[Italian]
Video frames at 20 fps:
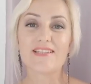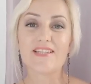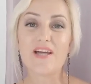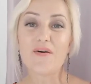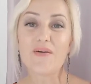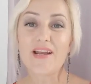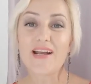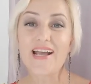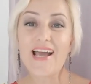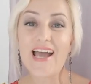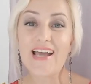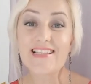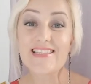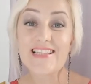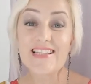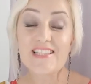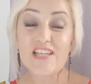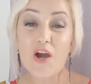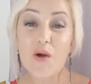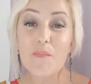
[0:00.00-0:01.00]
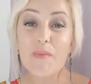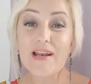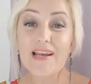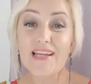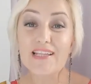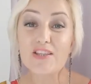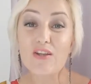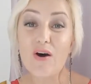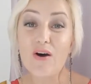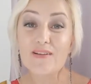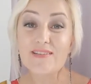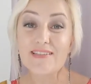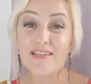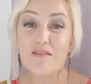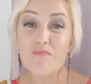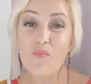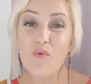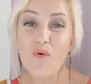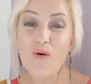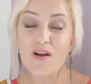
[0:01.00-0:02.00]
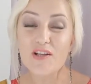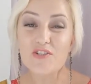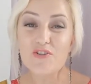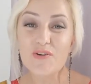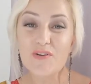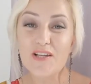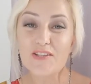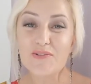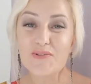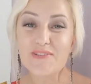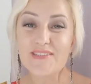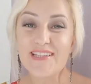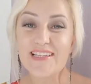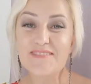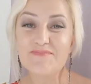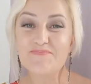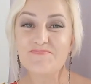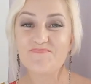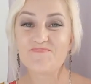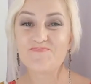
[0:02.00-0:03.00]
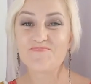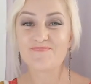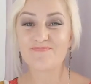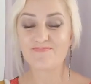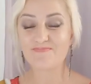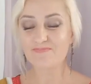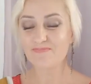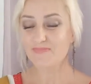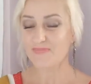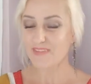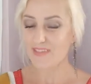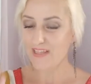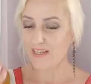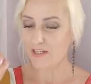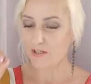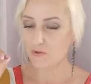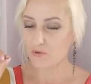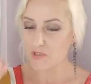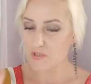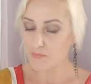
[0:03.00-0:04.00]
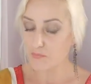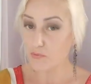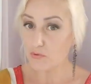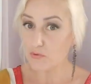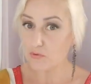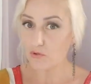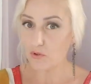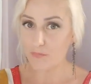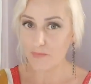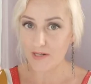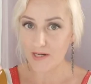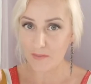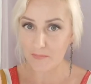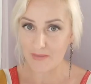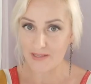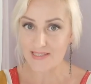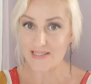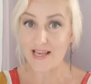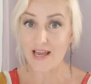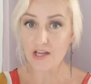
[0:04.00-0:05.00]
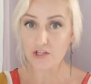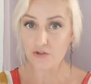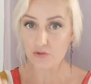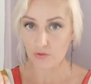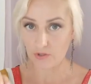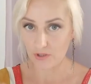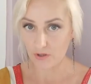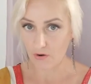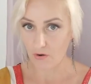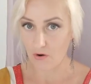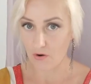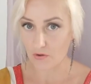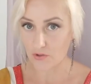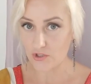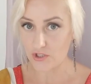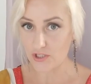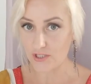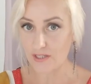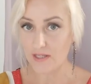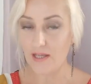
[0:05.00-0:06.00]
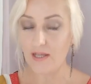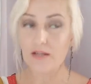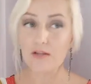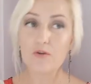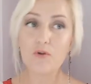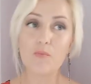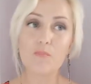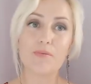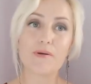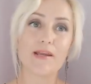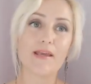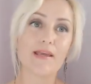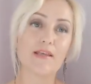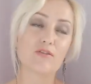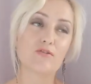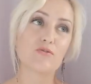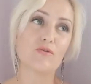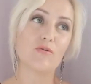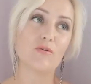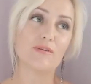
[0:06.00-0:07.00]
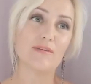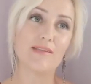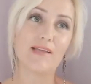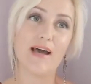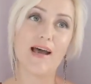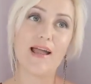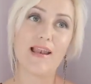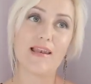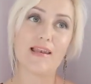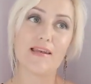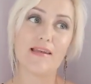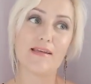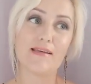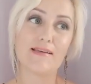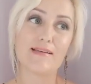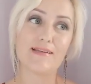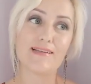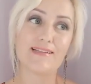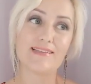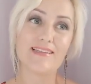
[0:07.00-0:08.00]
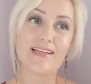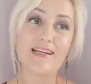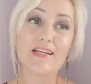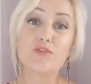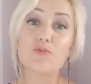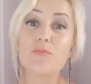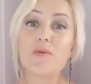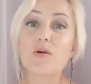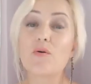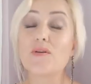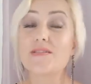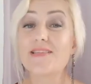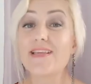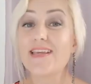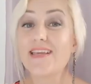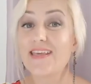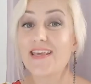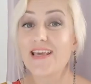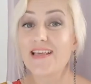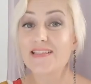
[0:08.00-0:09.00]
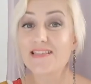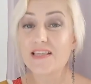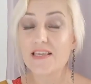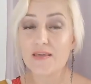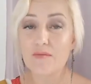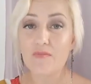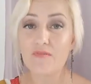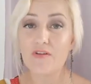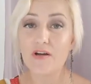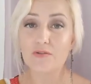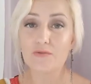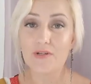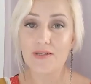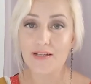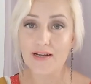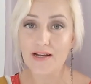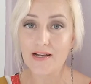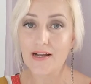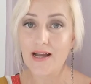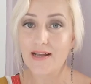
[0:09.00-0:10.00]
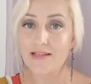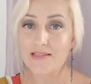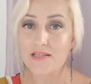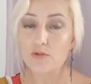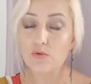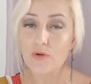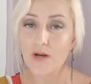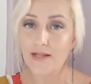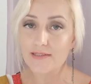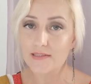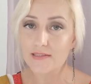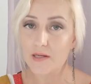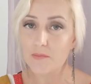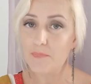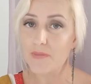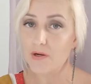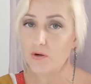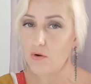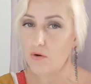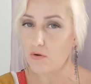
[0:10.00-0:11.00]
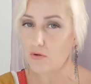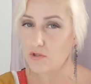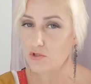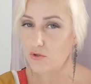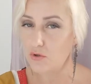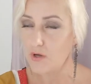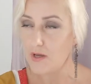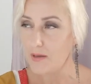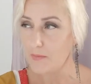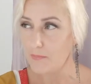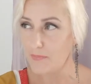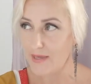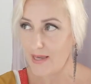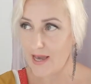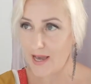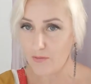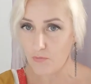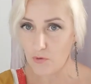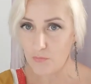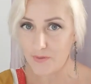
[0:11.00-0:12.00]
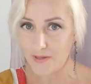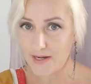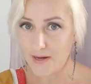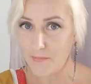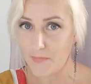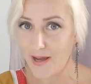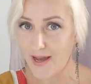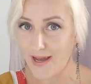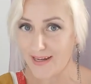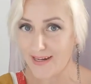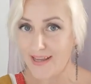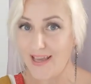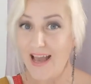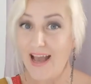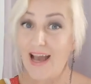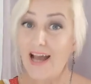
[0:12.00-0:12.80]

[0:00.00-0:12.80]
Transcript: Ciao ragazzi, ciao belle donne, buongiorno a tutte. Lo spunto per il messaggio di oggi l'ho preso dal, dalle numerose richieste che mi fanno le ragazze durante il percorso Mi amo per amare.